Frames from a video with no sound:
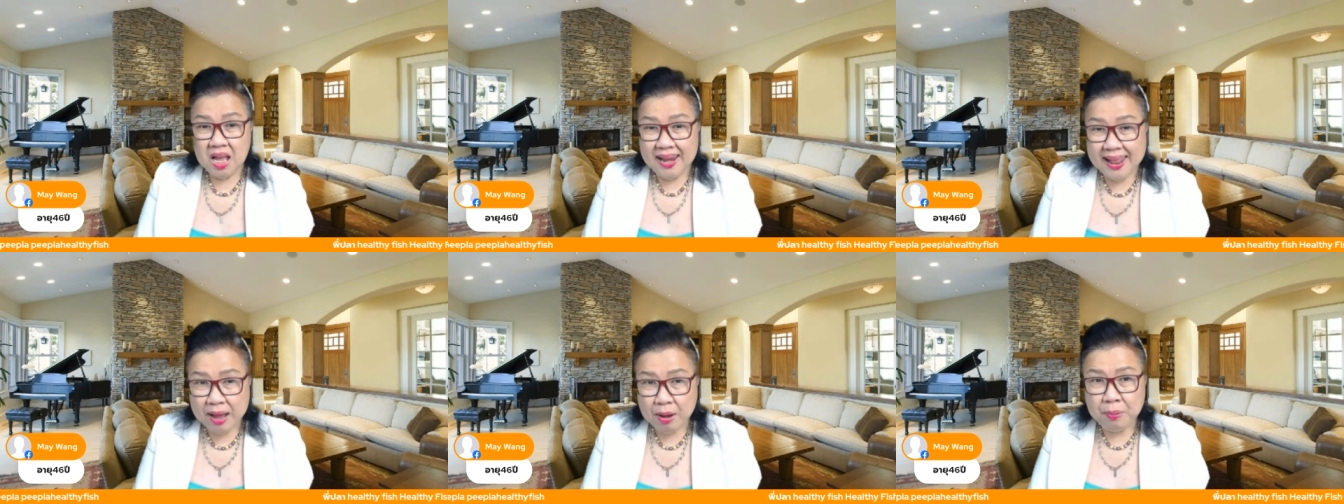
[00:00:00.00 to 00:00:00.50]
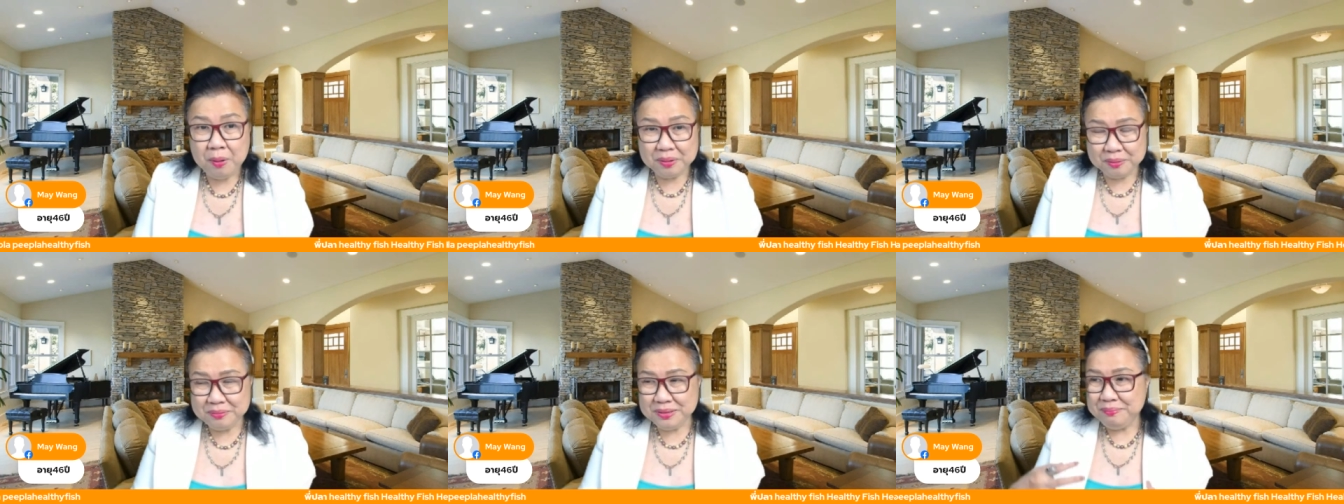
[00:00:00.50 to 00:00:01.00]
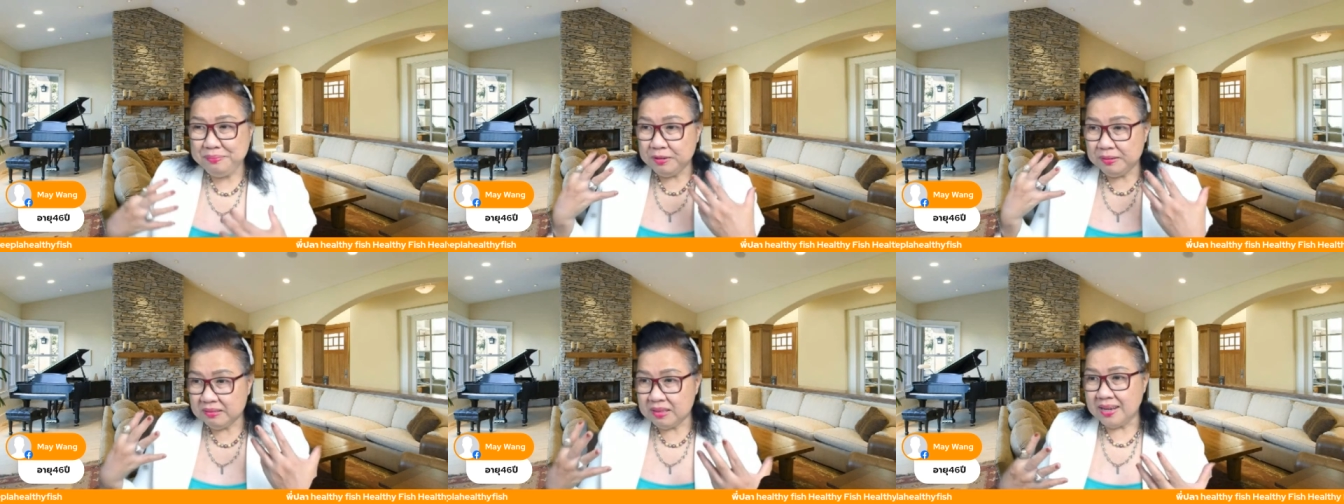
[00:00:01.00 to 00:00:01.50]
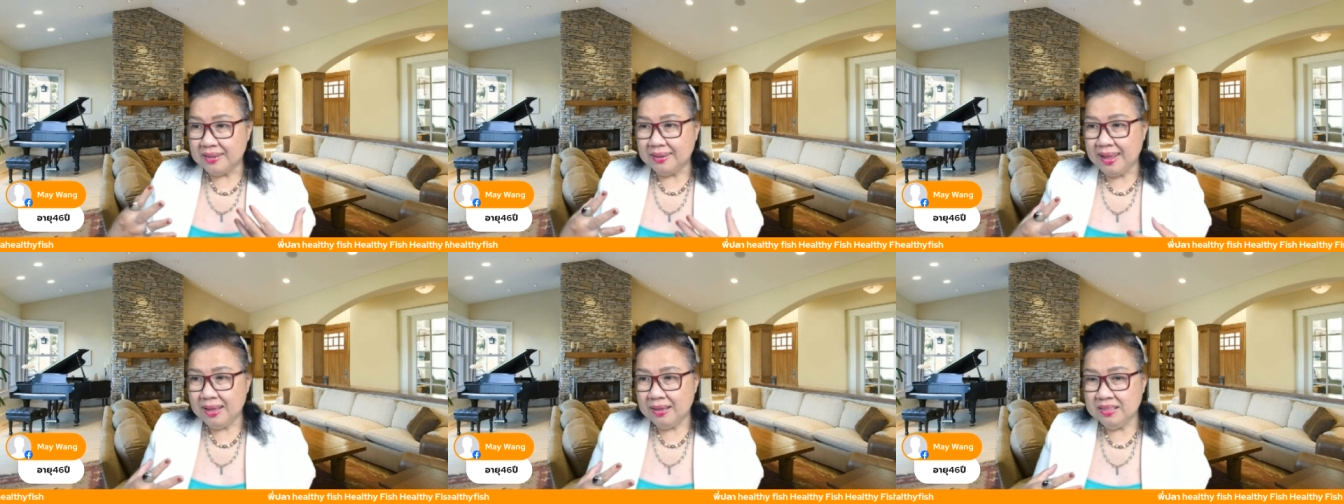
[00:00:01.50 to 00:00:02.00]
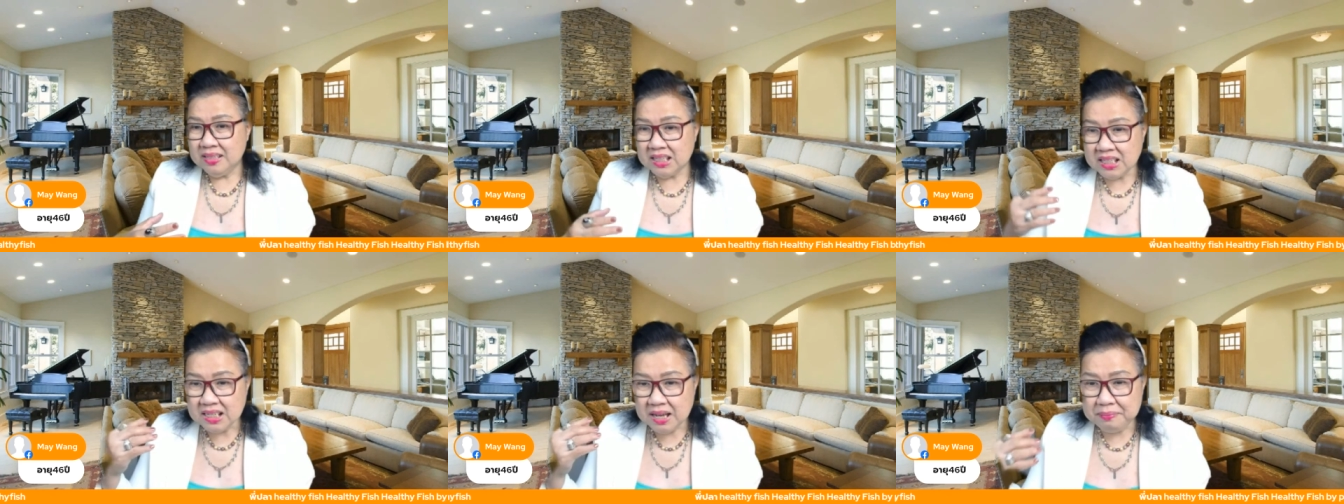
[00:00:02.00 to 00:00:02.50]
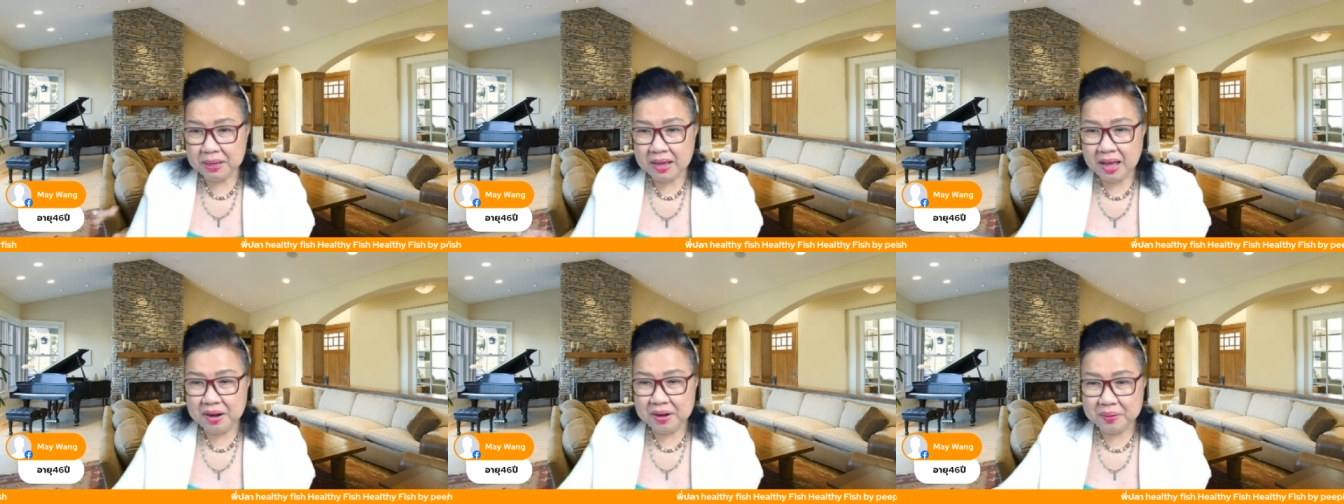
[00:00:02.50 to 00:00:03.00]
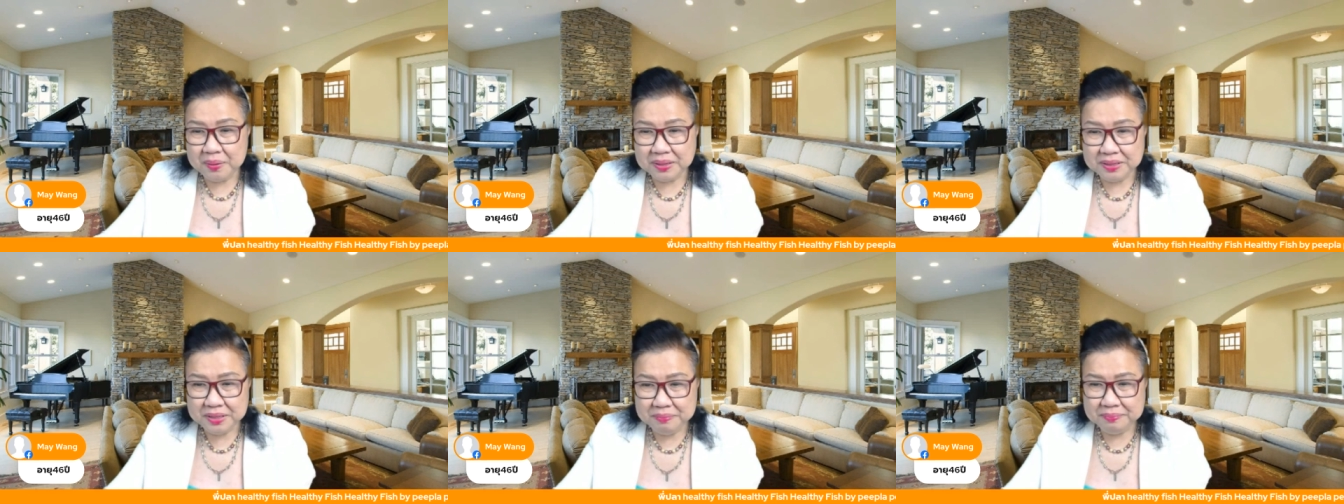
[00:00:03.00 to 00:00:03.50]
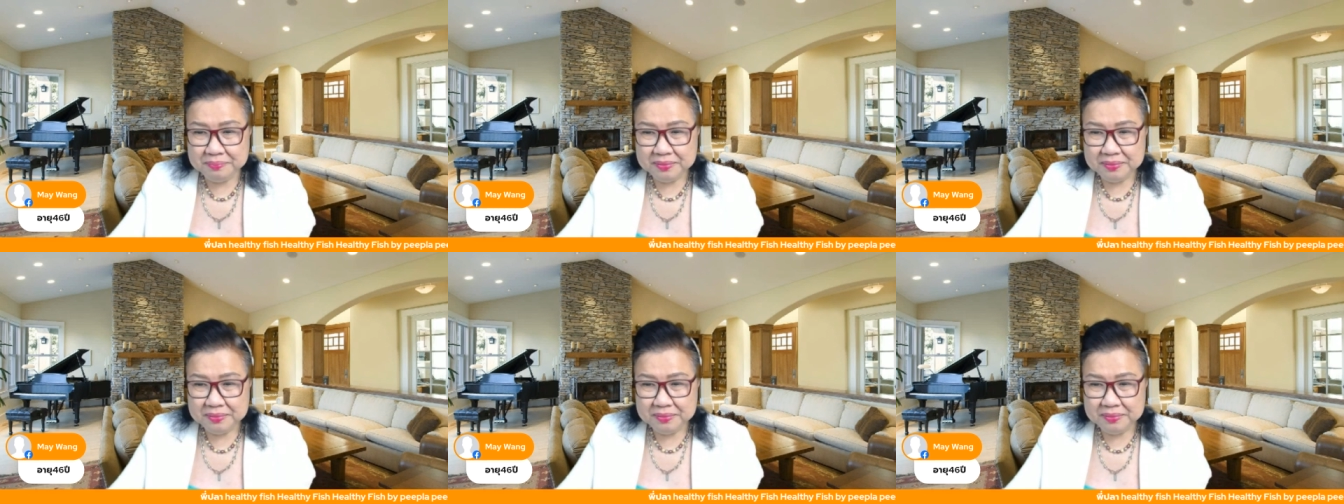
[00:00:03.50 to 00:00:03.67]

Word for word: แล้วพอเรายิ้มจนติดนะเชื่อไหมคะรอยยิ้ม